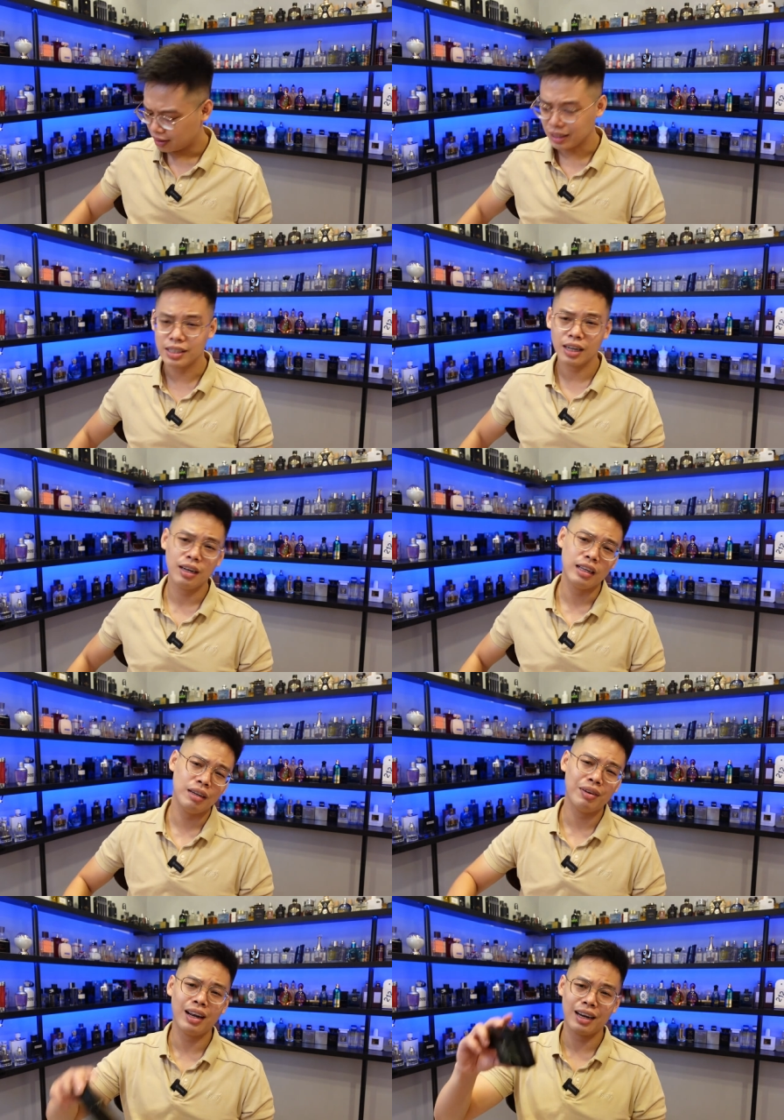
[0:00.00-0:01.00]
thì chân
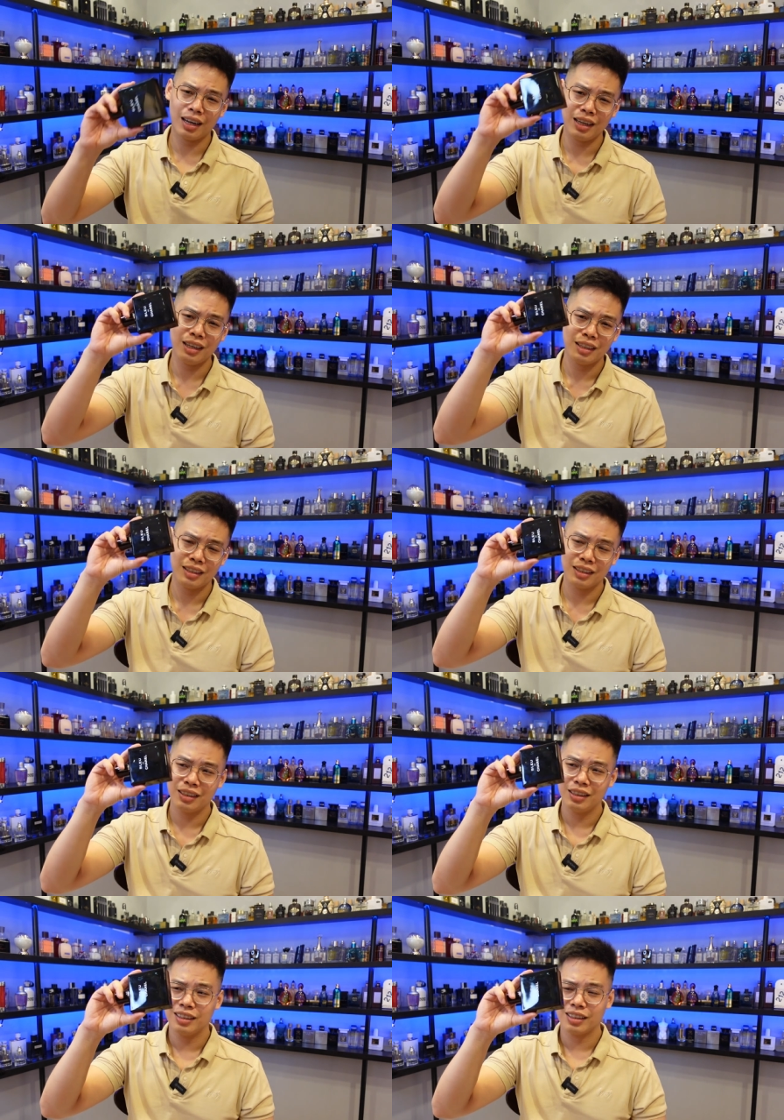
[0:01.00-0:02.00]
lý vẫn là đây
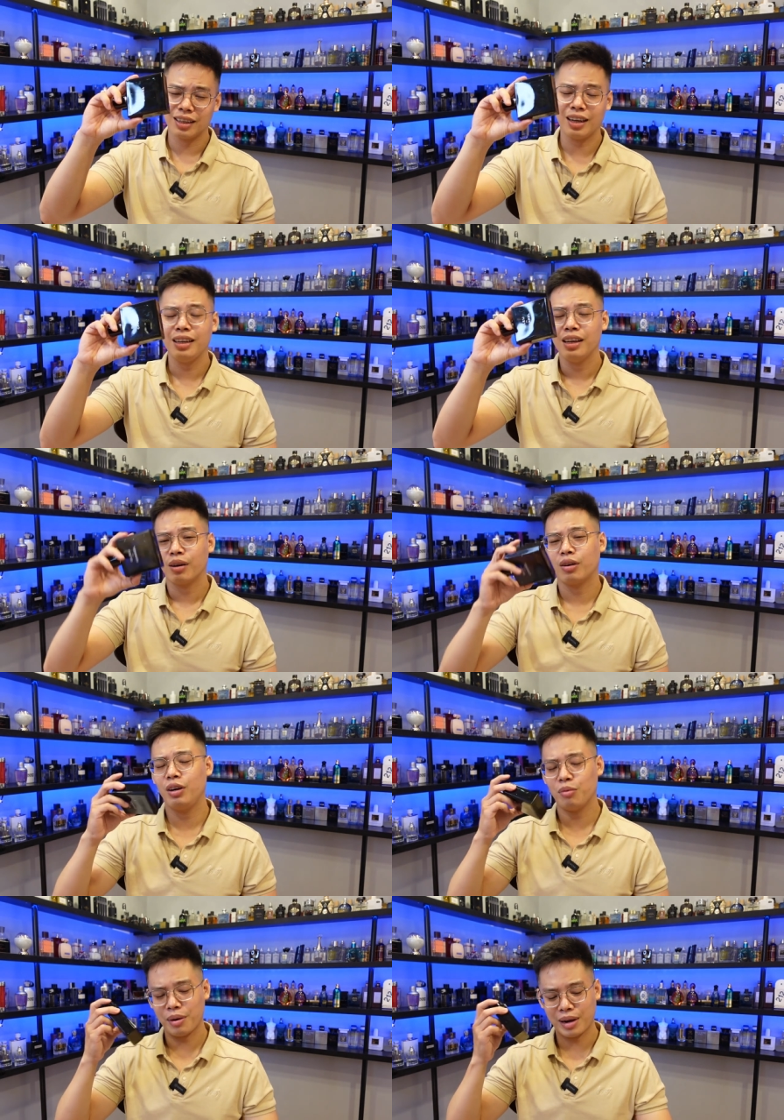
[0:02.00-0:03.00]
đấy còn
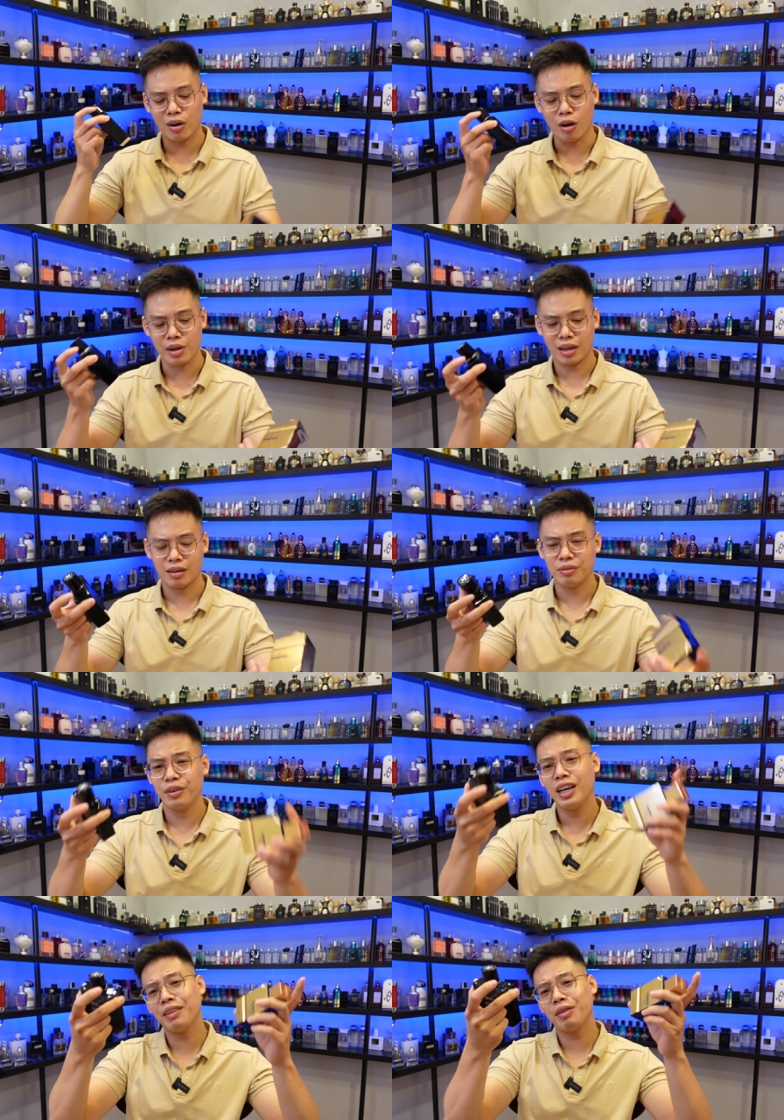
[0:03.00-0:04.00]
nếu mà bạn hỏi mình à
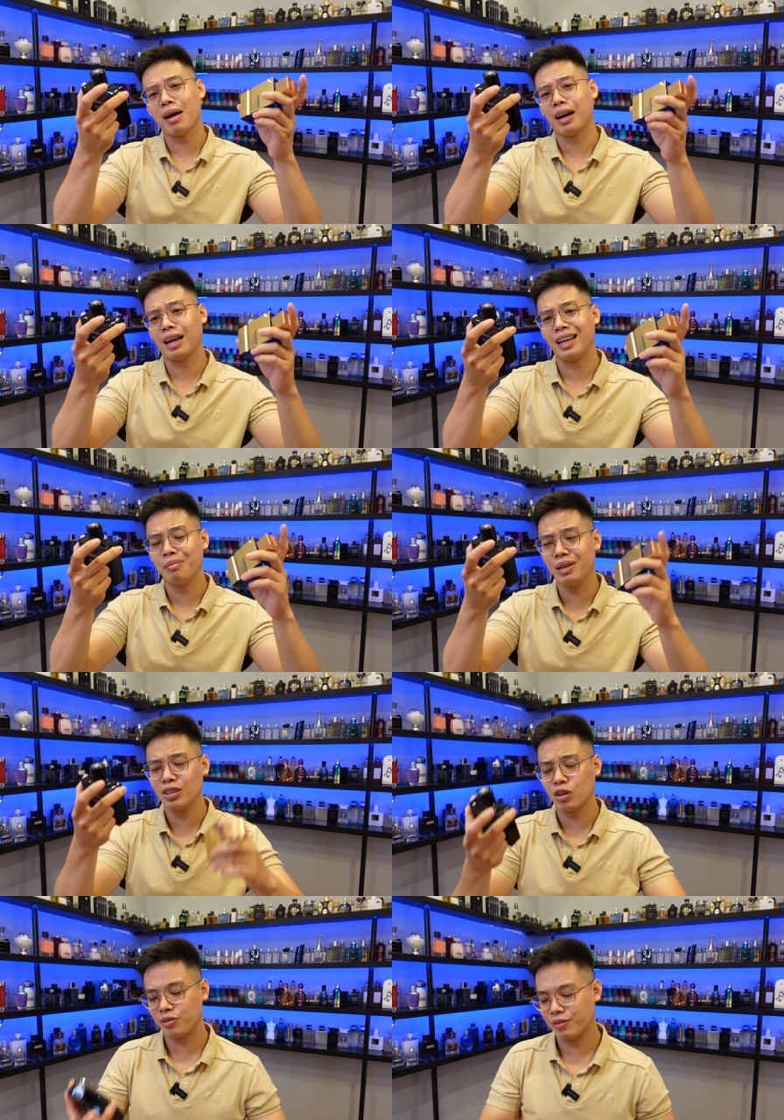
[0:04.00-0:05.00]
với hai phiên bản này thì
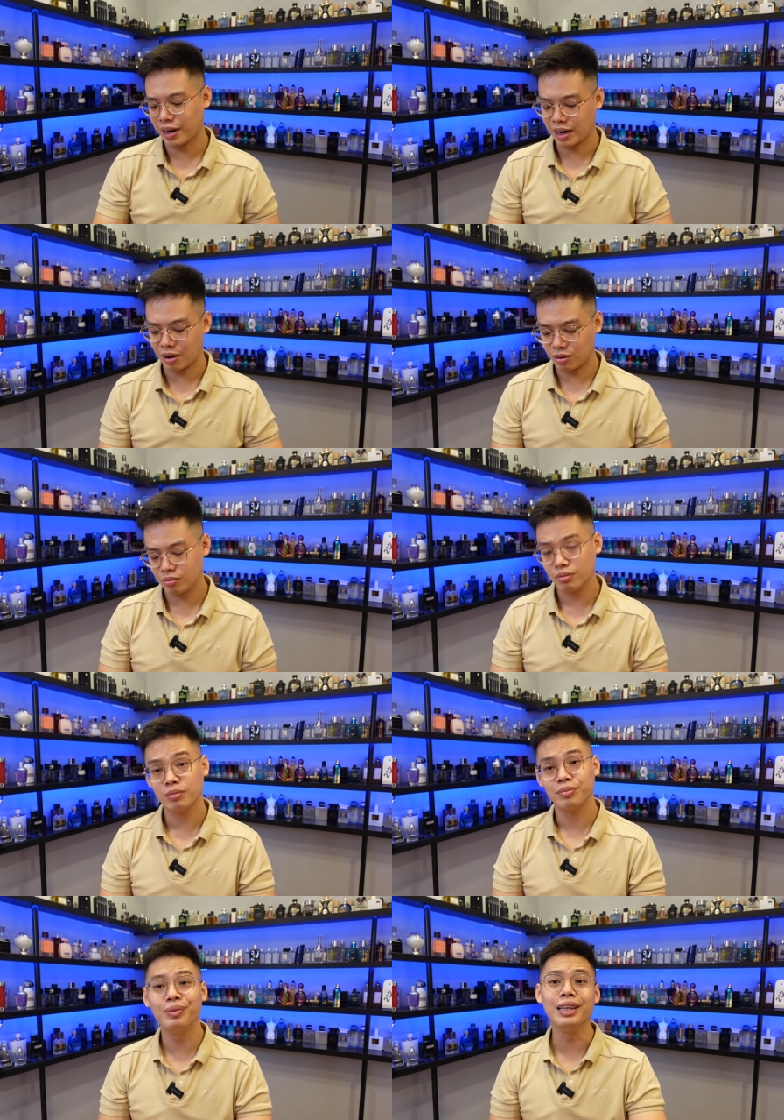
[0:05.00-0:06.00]
mình chọn phiên bản nào
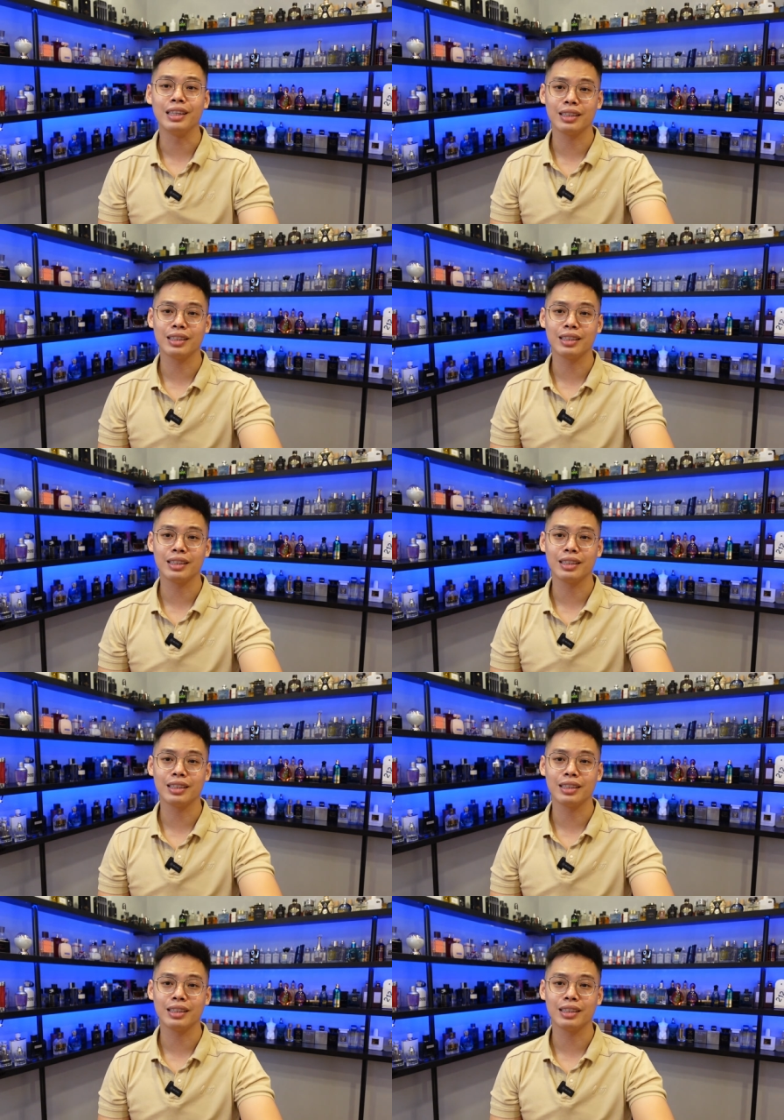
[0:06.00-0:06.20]
mình